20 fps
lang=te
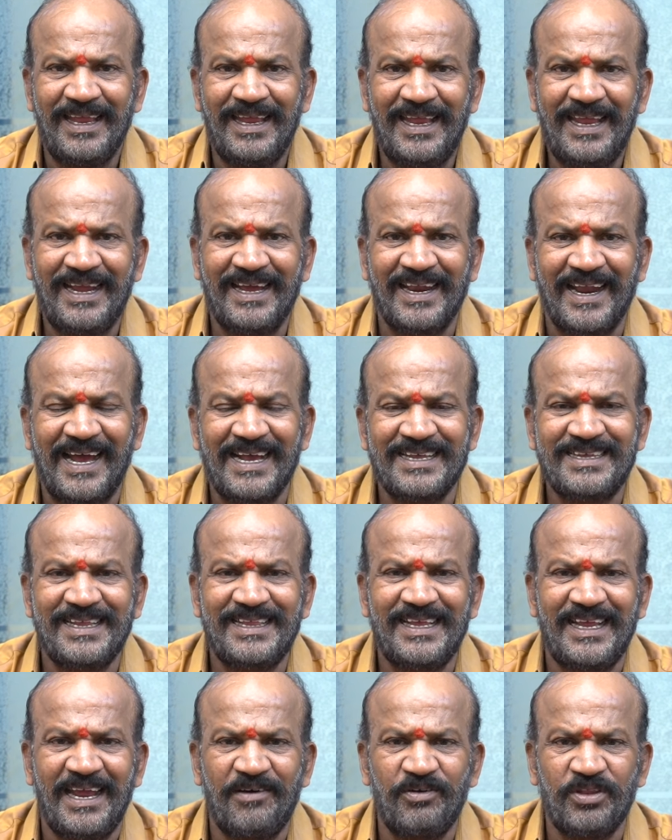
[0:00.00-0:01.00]
ఈ
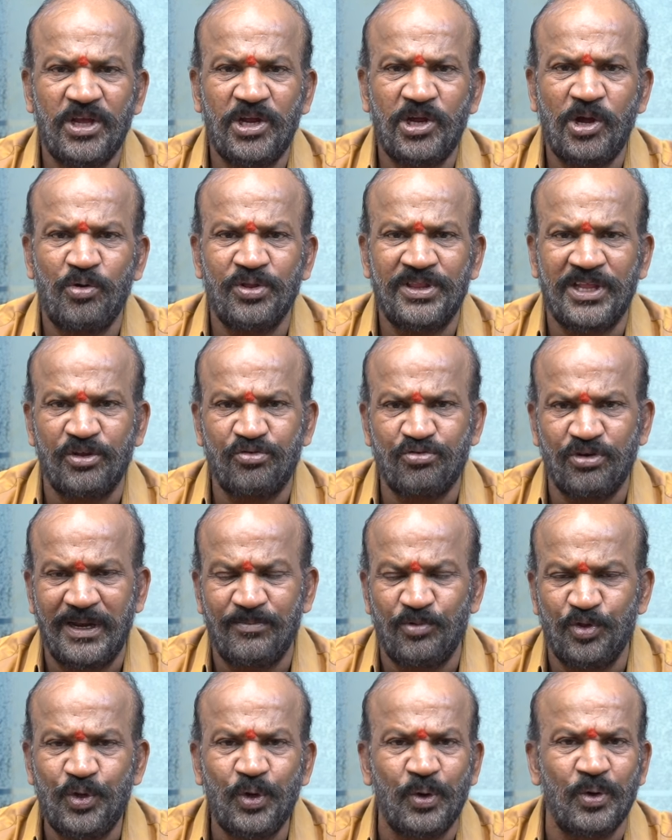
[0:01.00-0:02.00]
గ్రహస్థితి ఏ విధంగా ఉంది తెలుసుకునే
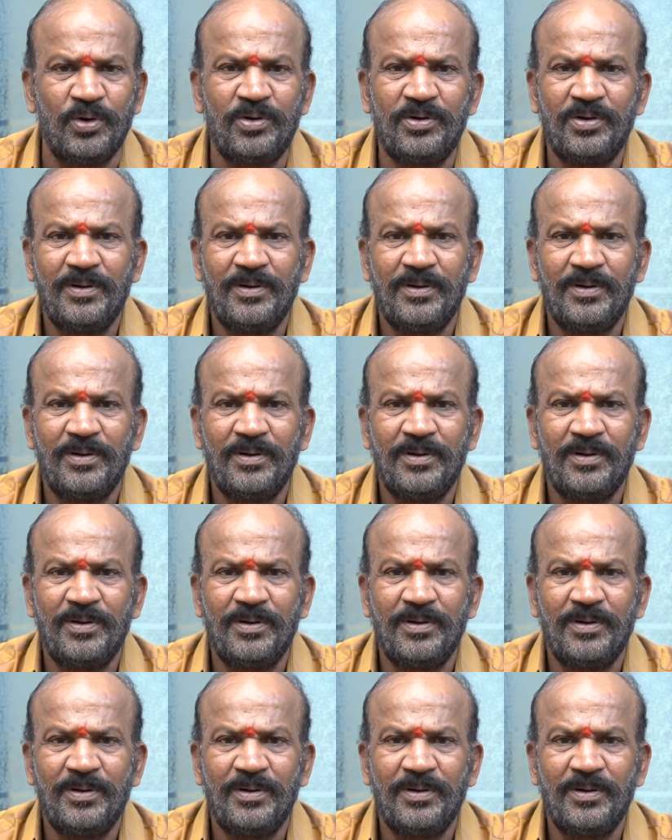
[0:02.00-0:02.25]
ముందు